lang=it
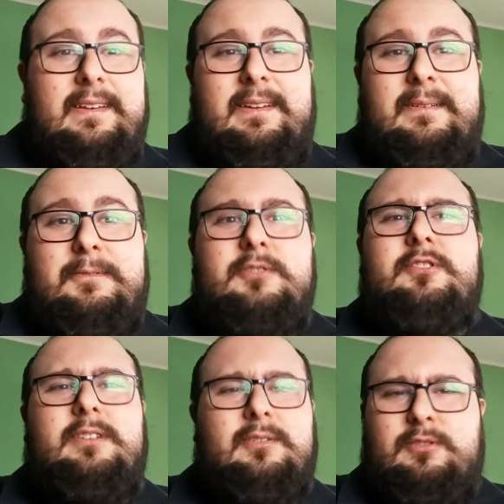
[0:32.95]
eh, non
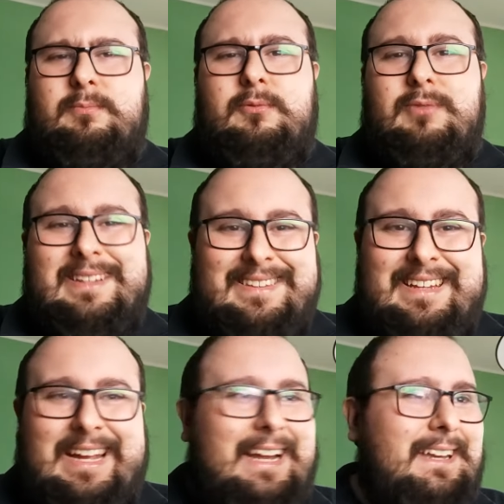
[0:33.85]
so da, dopo
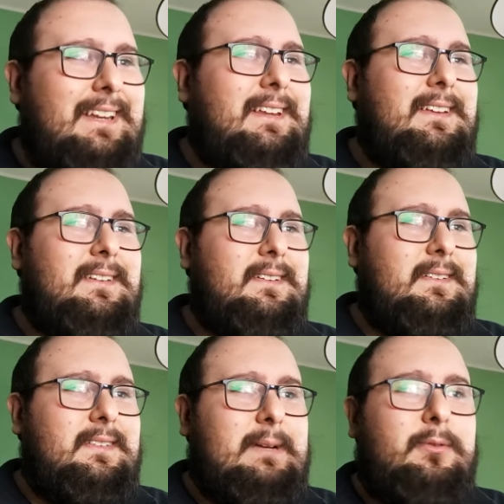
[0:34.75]
quanti anni
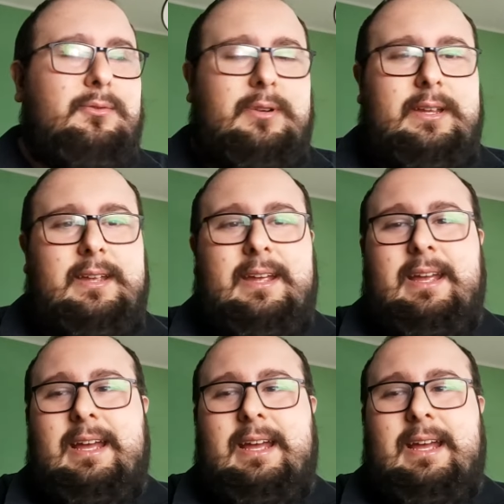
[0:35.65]
eh, siamo qui